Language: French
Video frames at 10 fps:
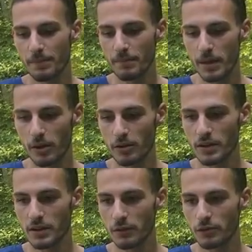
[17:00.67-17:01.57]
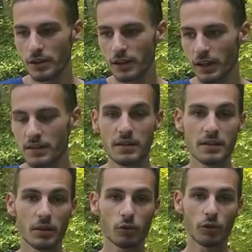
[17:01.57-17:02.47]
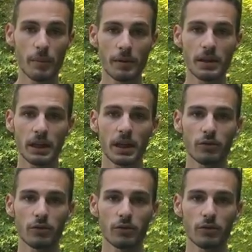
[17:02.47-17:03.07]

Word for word: Mais euh, si ça vous intéresse, n'hésitez en tout cas pas d'écrire.